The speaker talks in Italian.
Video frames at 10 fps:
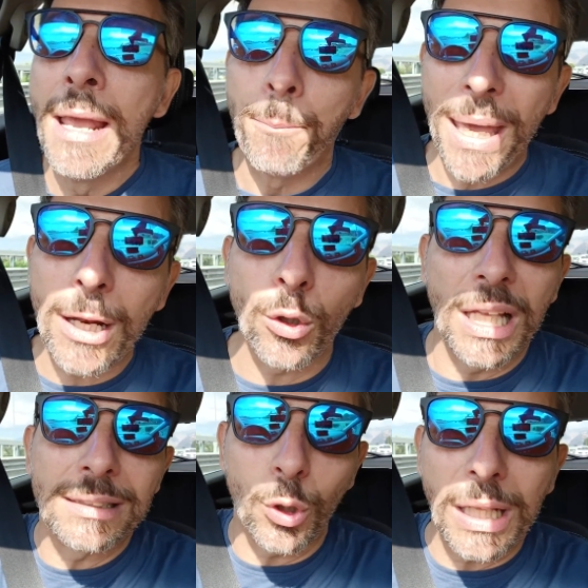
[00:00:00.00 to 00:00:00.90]
però
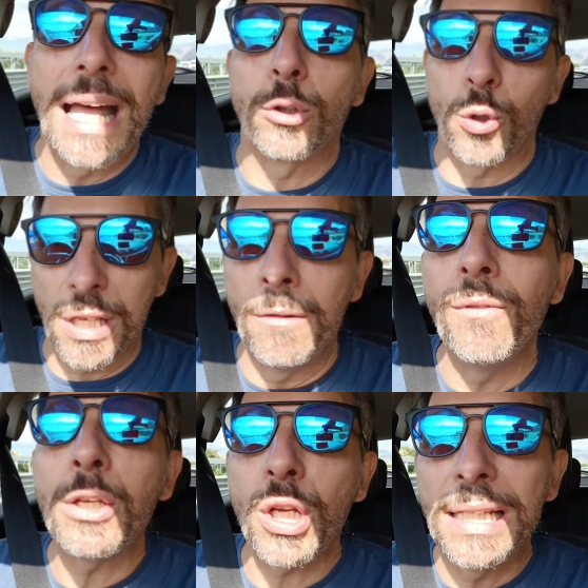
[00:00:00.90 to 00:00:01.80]
d'altro canto se
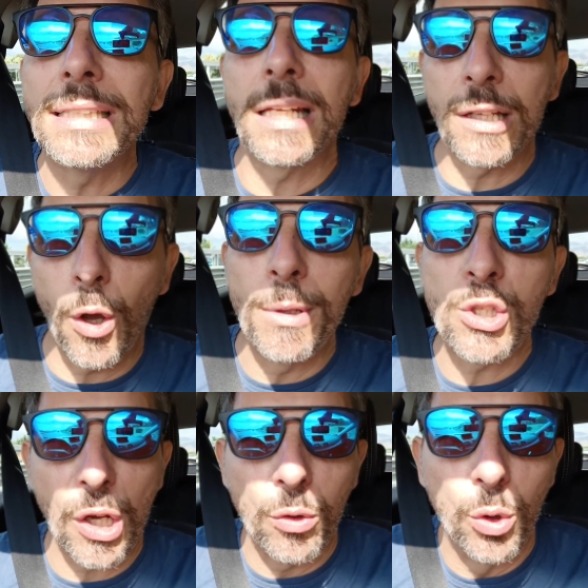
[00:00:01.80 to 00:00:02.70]
invece l'Inter
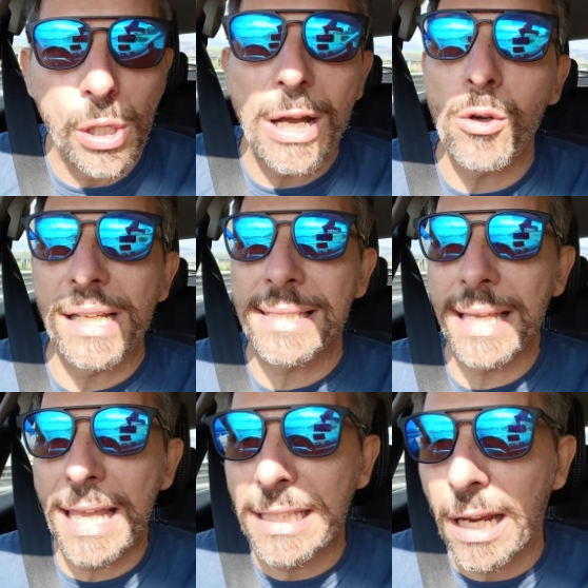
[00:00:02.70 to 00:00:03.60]
incomincia con Lukaku che
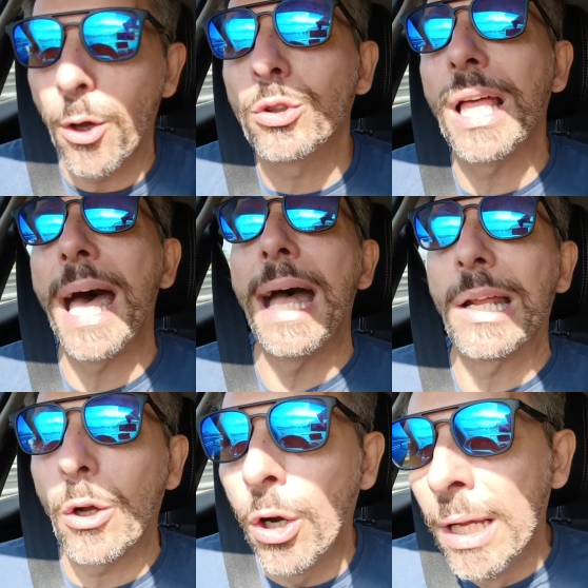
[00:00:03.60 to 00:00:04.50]
segna,
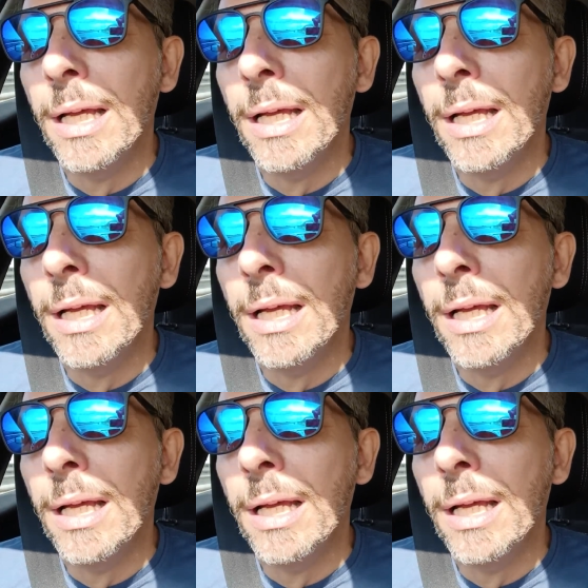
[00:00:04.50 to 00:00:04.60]
Lautaro